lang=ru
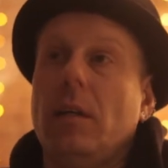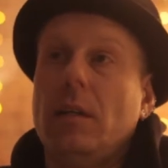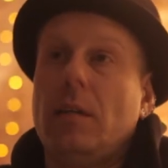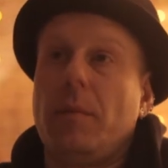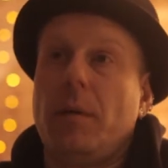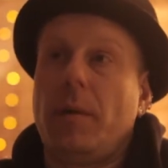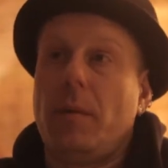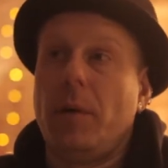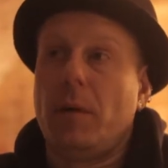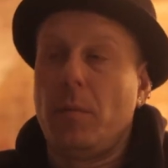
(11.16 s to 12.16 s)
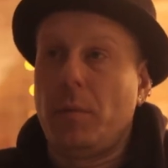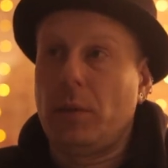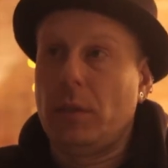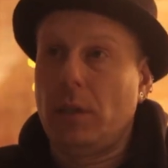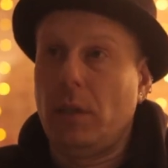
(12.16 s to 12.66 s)
с моими ребятами.
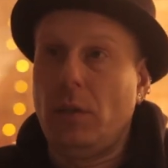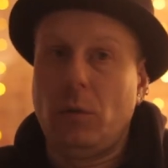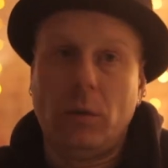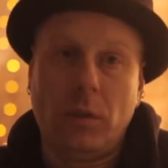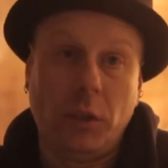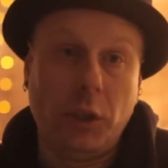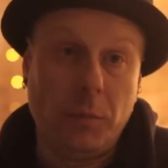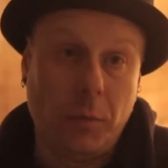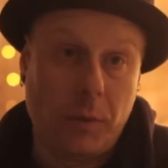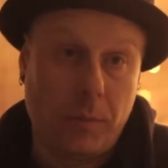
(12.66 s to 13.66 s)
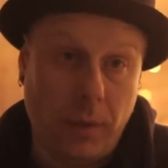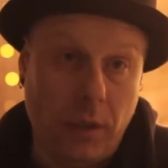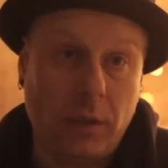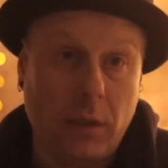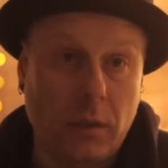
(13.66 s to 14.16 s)
Просто заходили туда на джемы
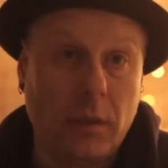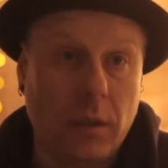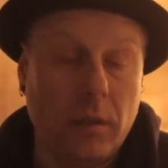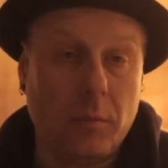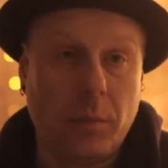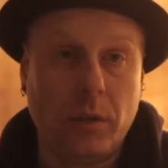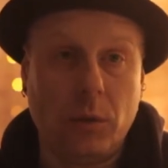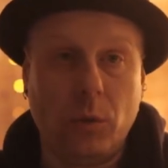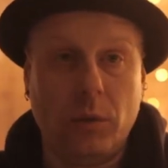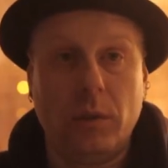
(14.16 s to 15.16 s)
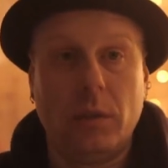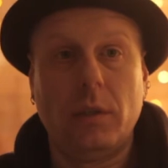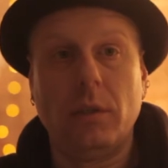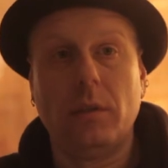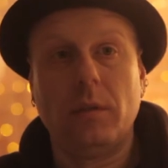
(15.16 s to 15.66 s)
посмотреть, как происходит
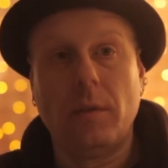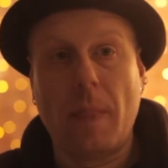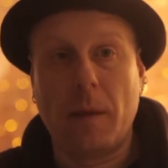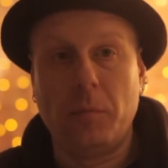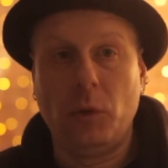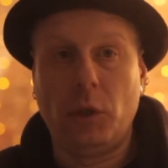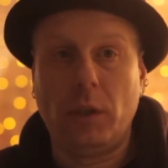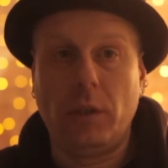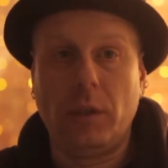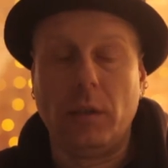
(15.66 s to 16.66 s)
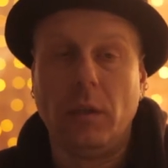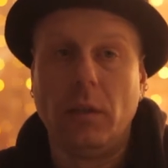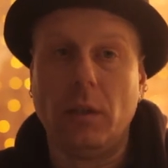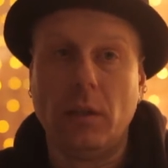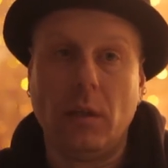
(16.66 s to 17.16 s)
э, обучение
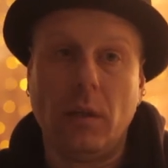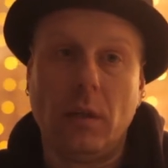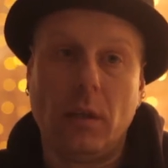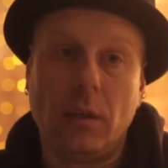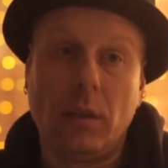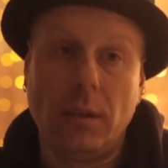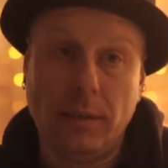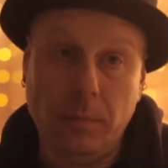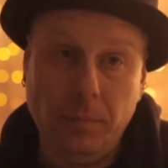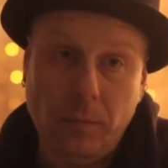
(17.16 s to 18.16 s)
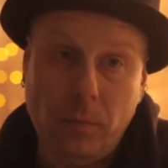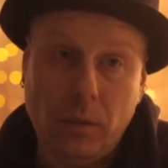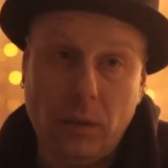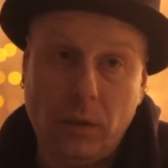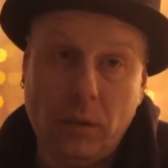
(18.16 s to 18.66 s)
танцам,
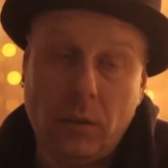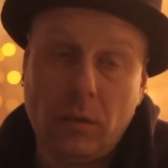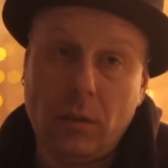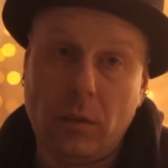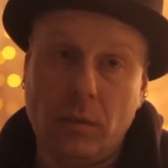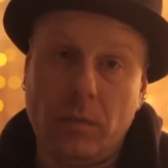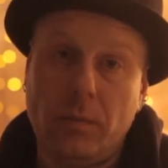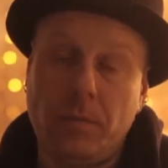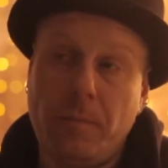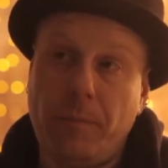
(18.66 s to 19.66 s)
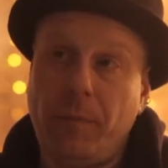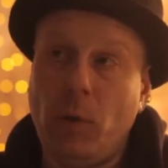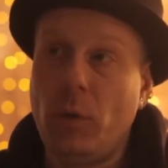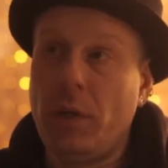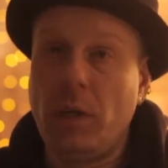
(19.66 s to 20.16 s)
а,
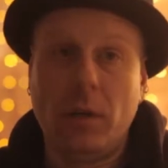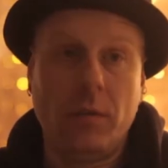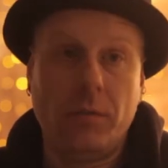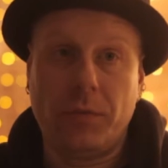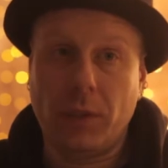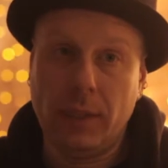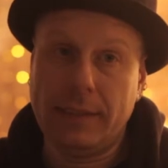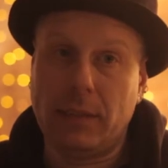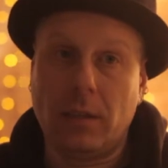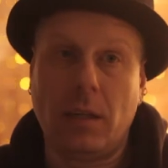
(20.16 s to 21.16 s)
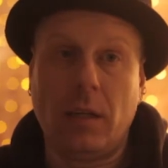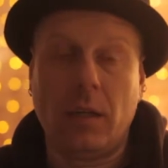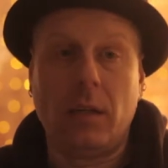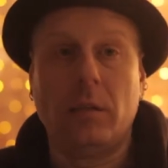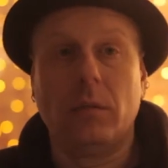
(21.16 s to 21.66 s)
но не в классах,
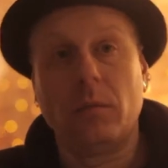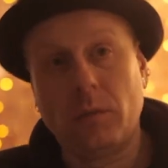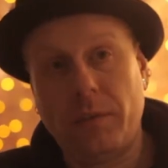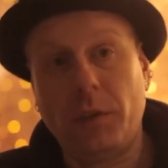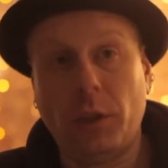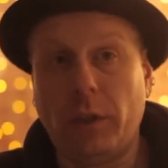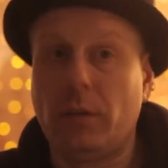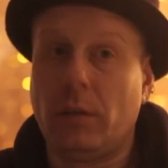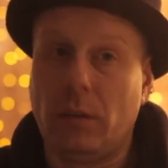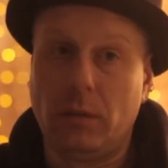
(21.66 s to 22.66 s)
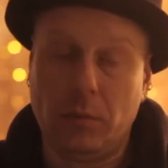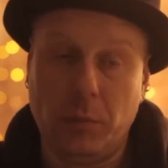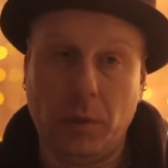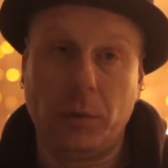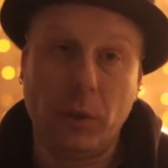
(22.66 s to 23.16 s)
а на вечеринках.
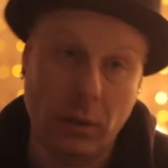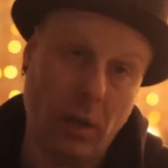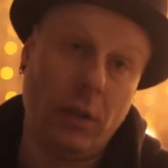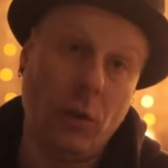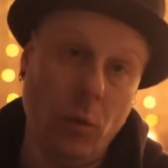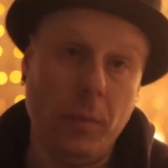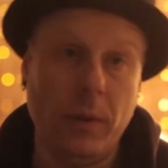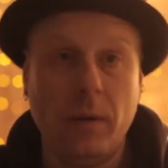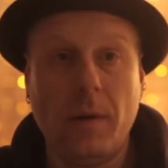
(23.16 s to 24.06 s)
Потому что играли группы,